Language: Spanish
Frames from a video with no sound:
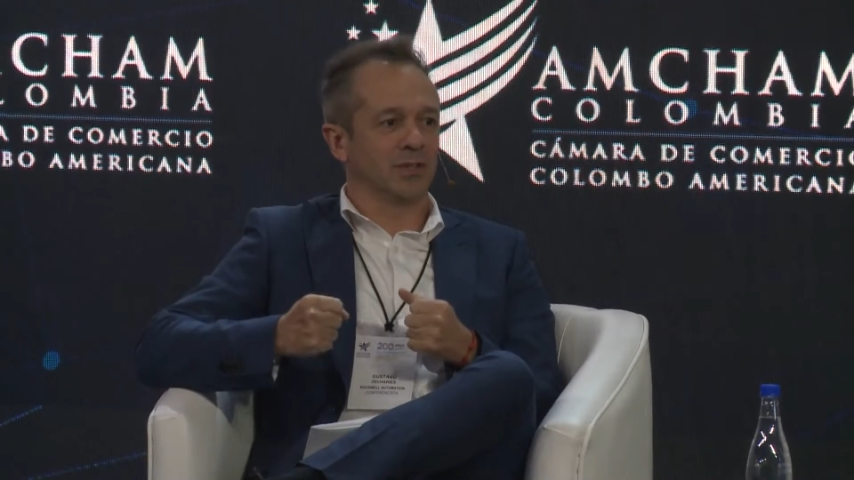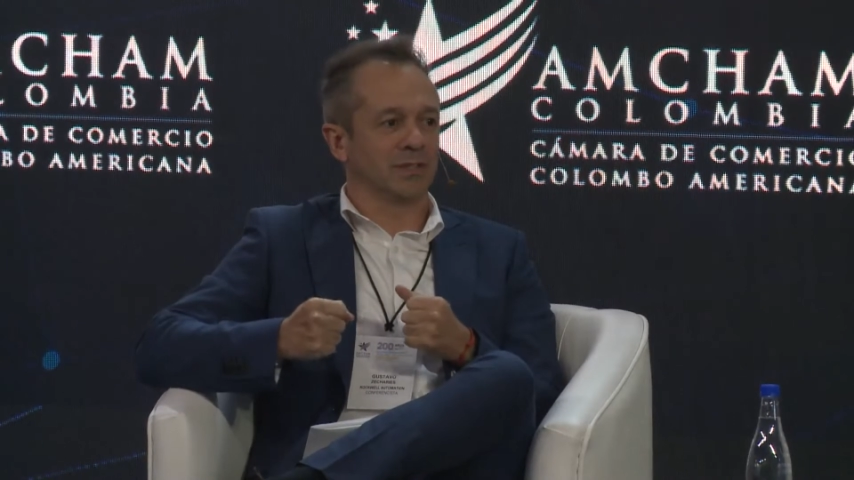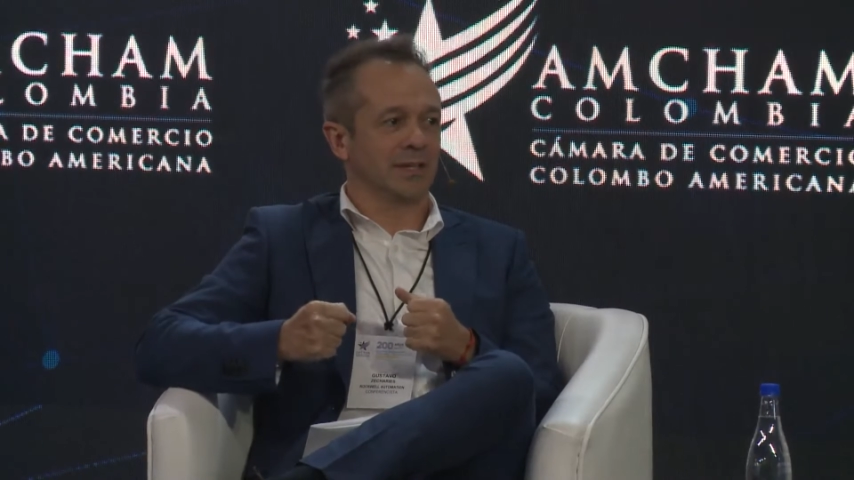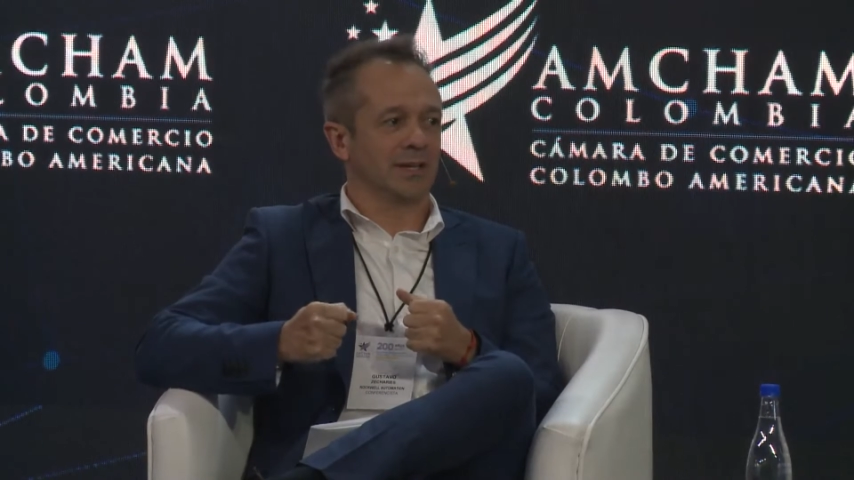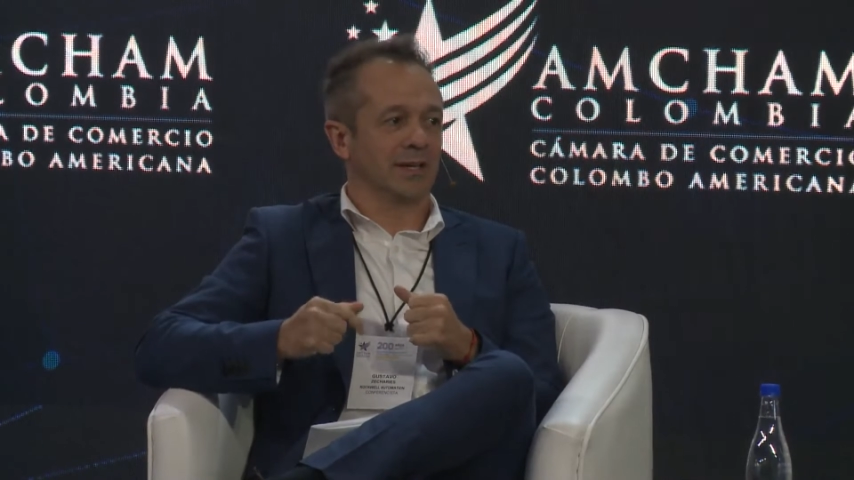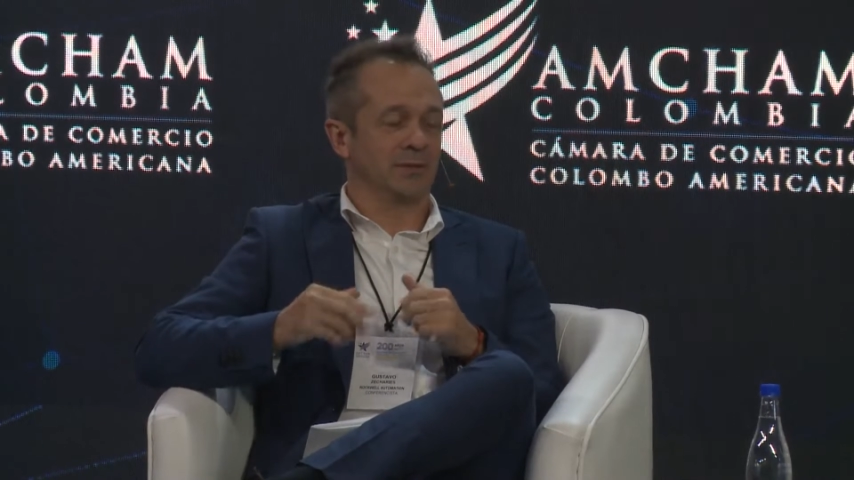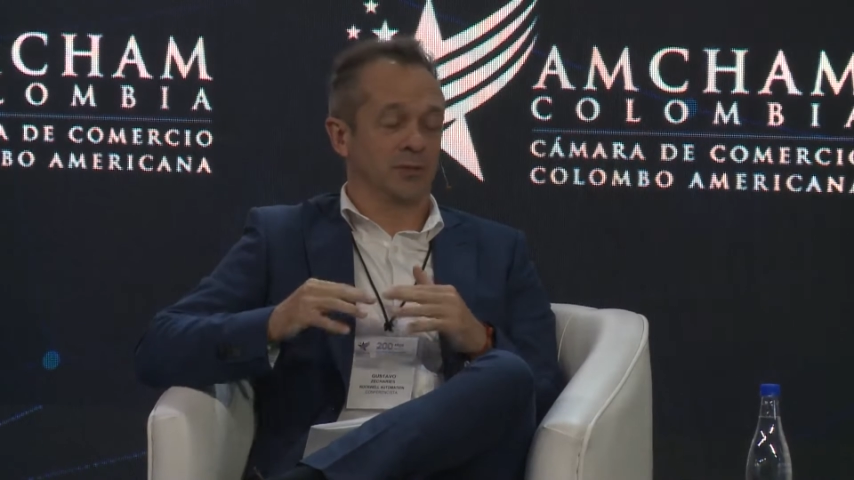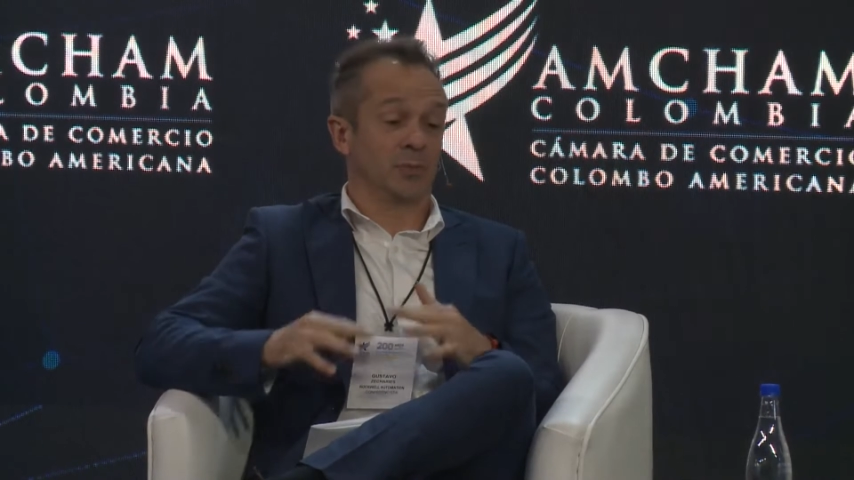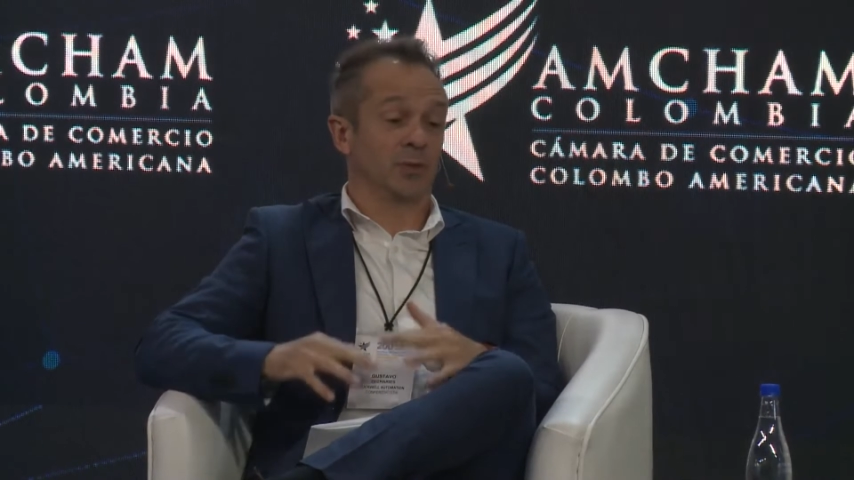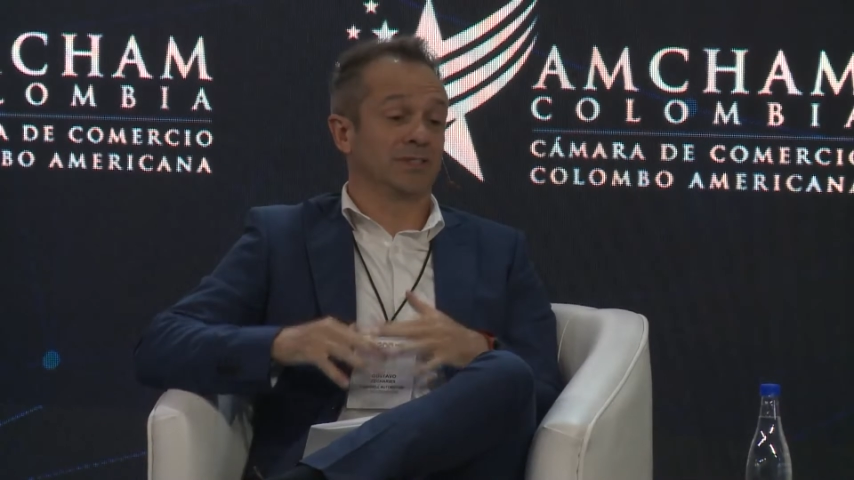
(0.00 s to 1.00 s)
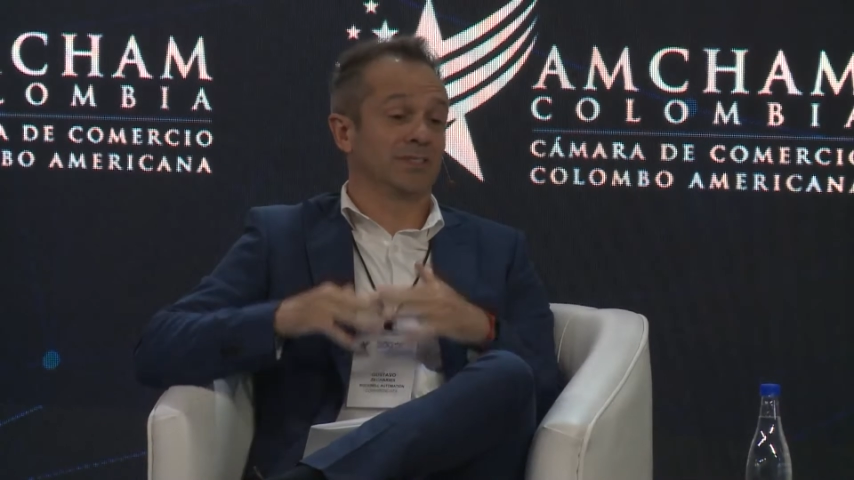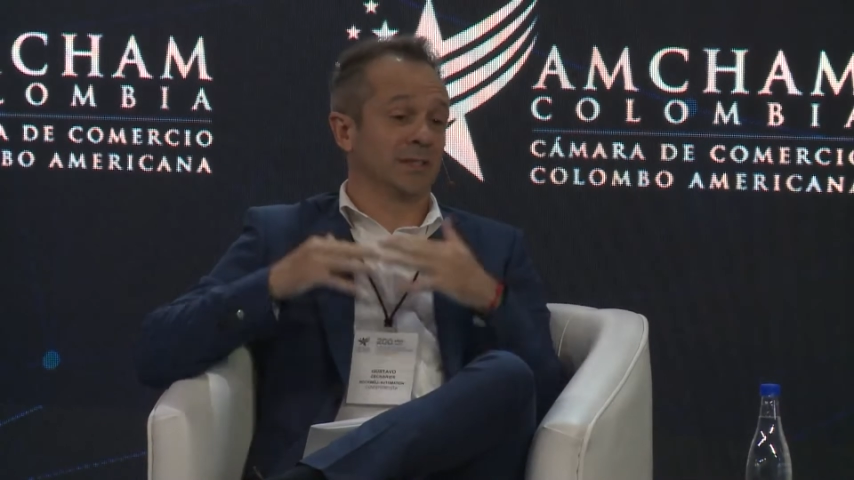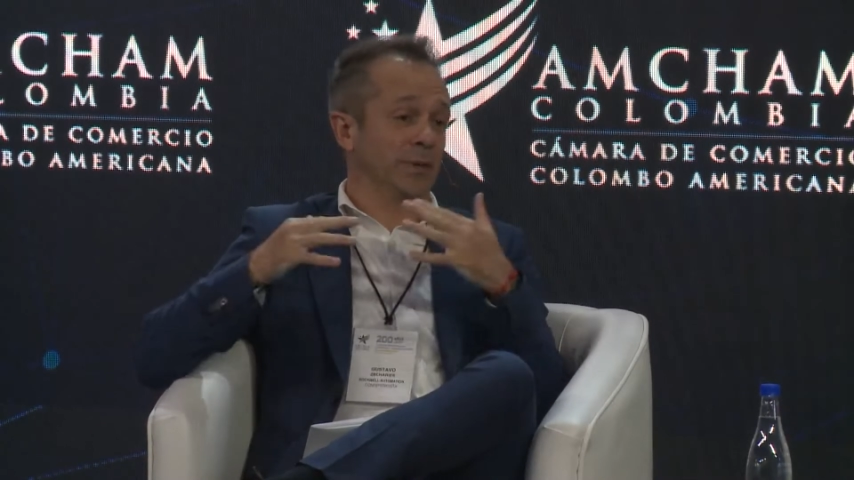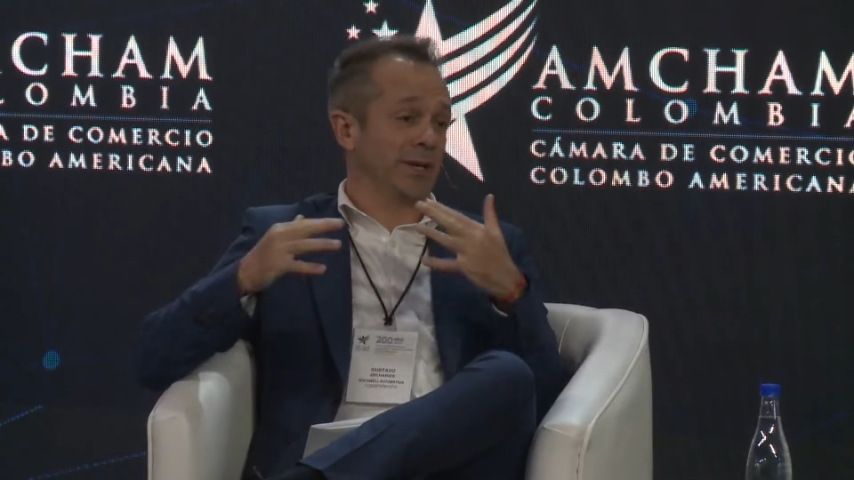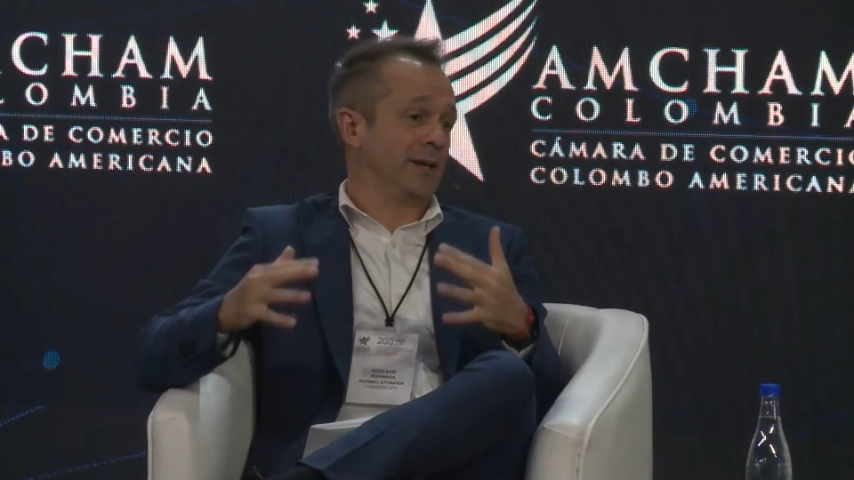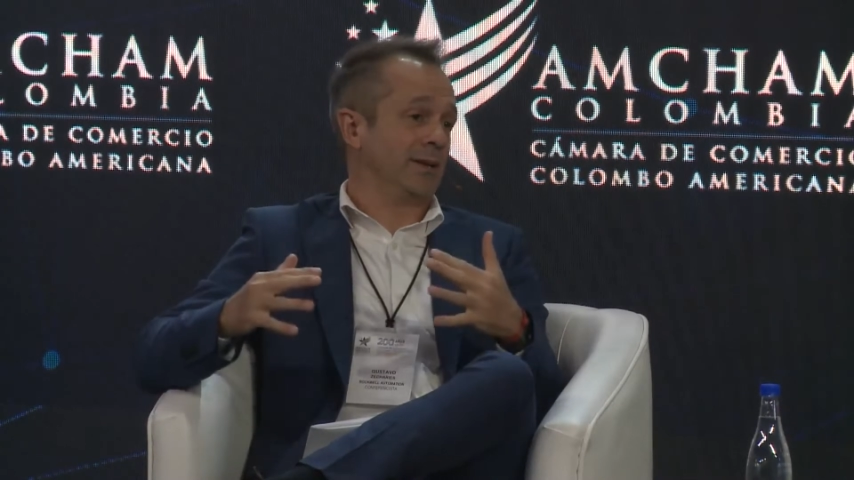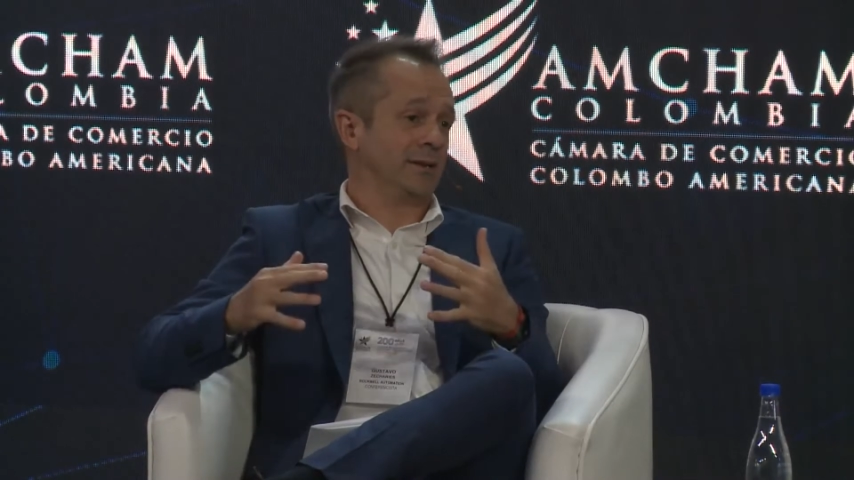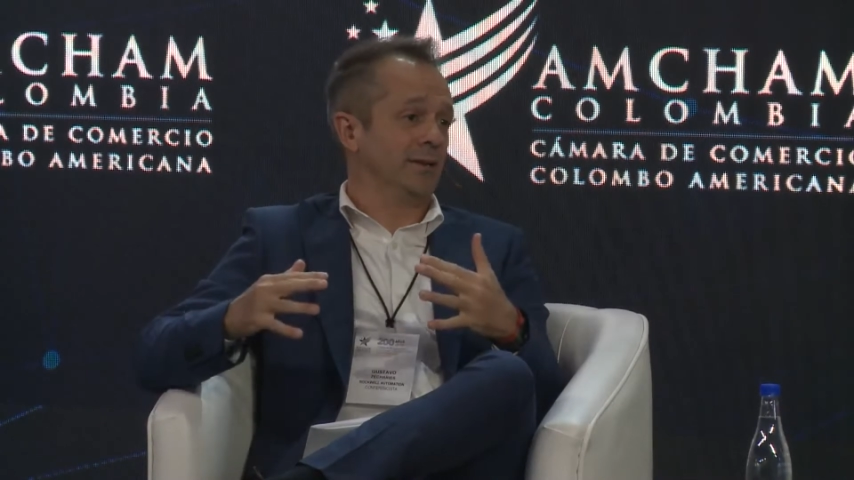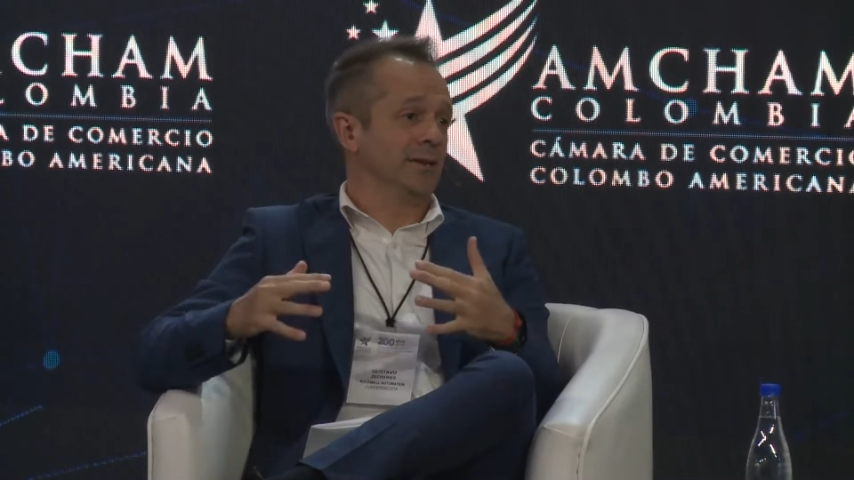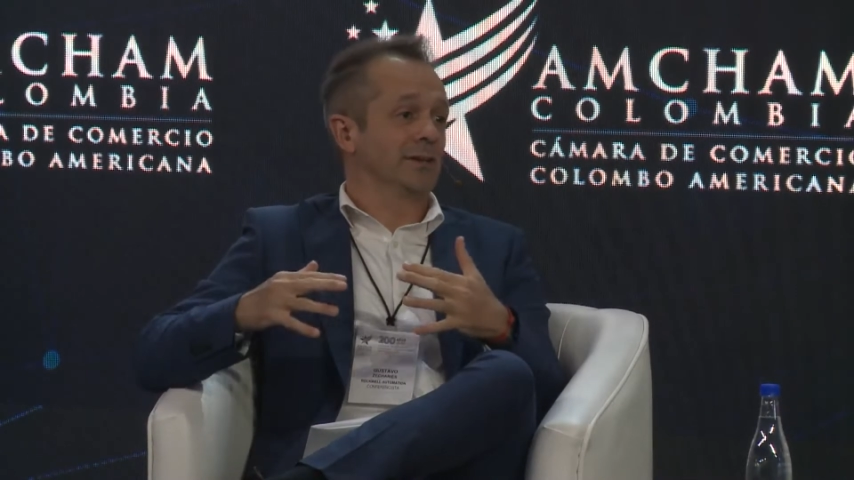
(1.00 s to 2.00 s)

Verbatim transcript: técnicas nos pueden separar